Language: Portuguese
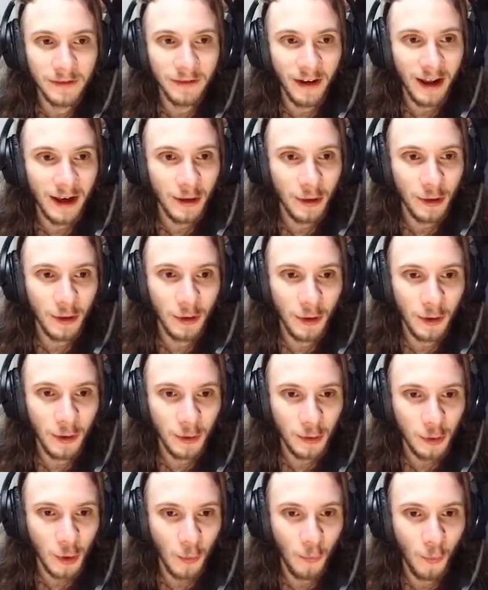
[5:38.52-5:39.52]
Velho, eu, eu
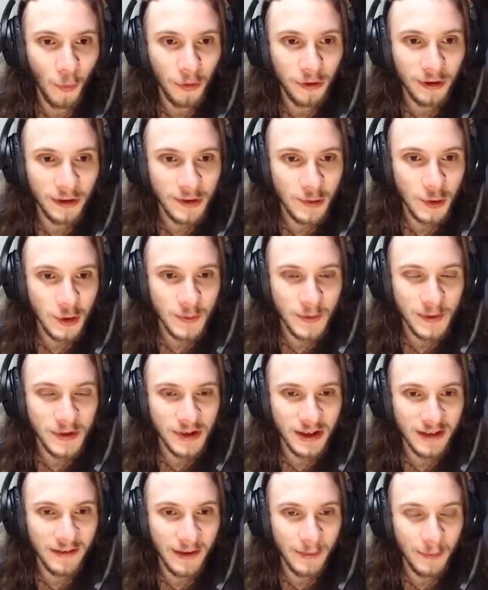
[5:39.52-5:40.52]
tô muito ansioso por isso
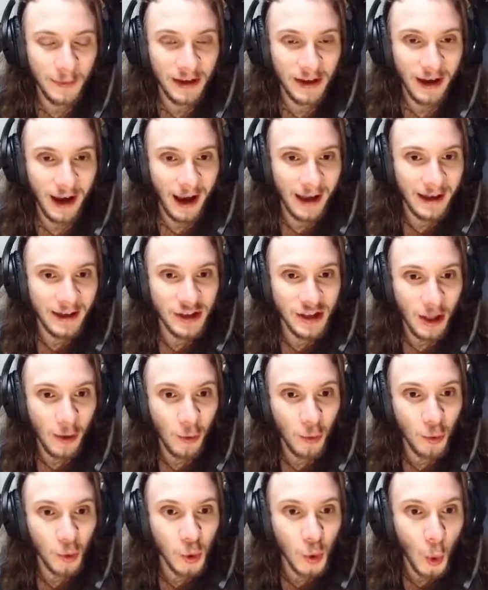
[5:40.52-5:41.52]
aqui, velho. Porque, cara, a gente tá
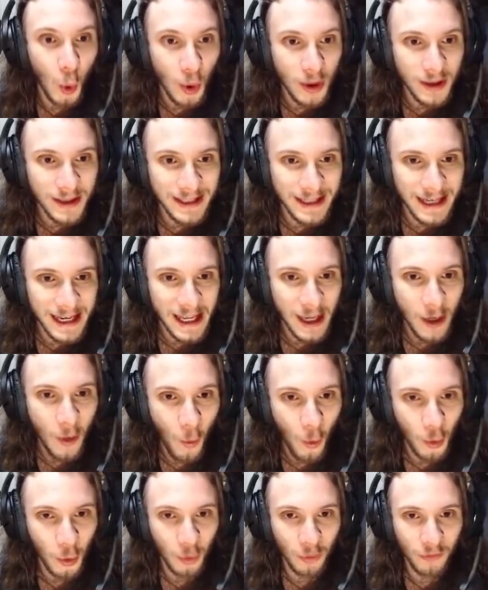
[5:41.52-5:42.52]
com 12 engodo,